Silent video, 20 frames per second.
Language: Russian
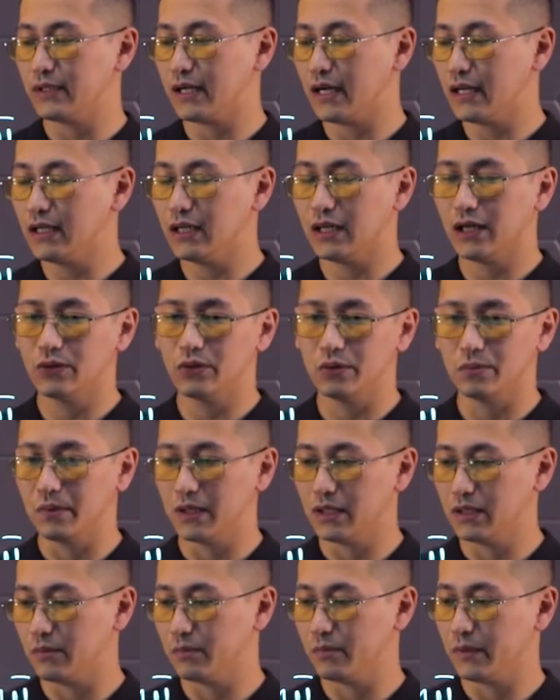тканей, о котором
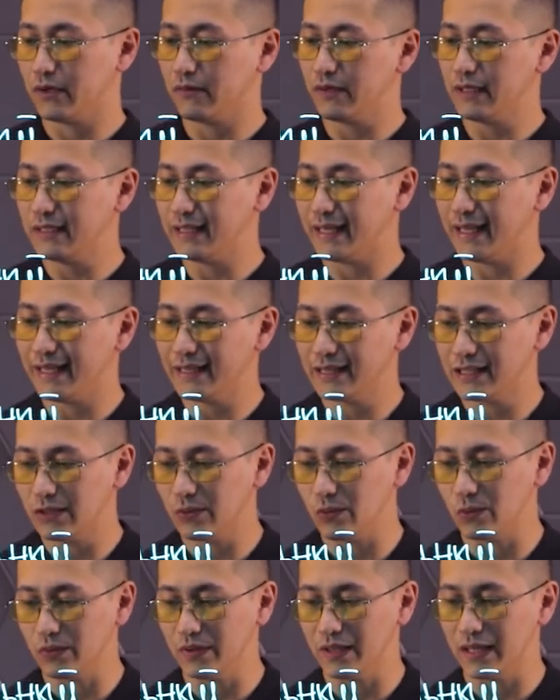хотел поговорить, это
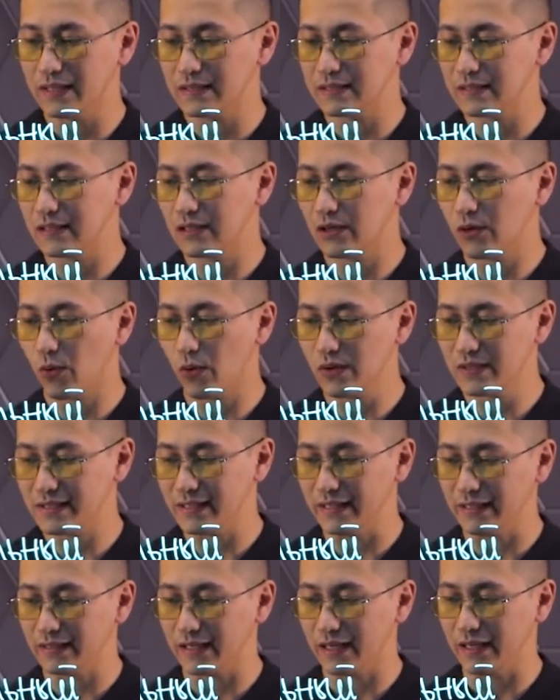у нас
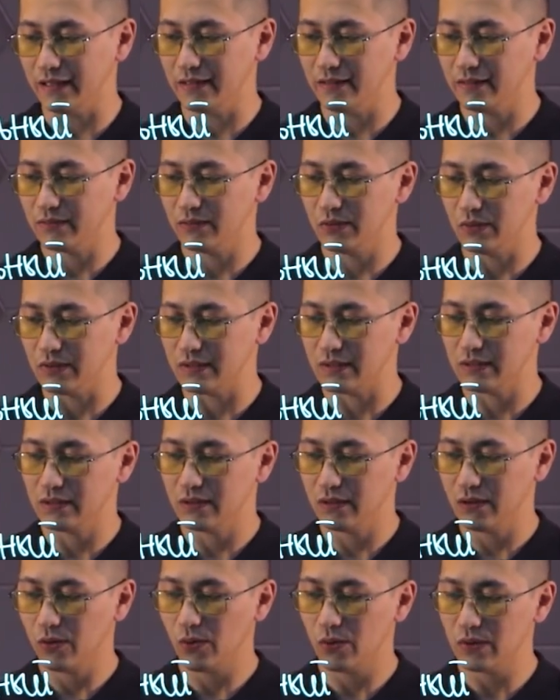костная ткань. То есть
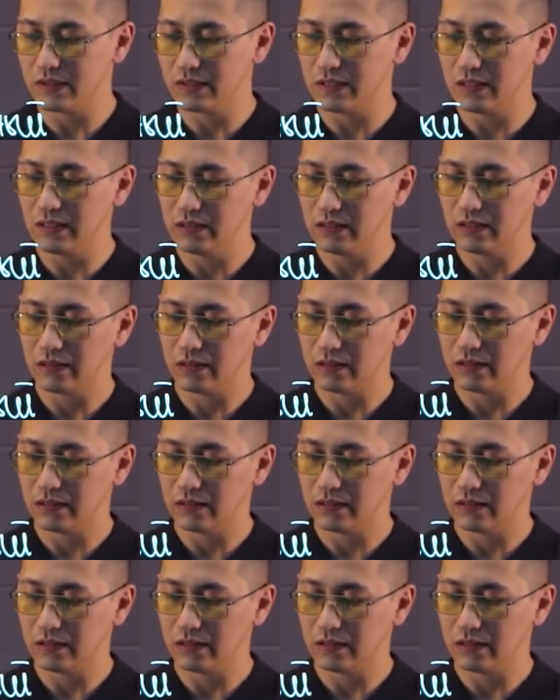кости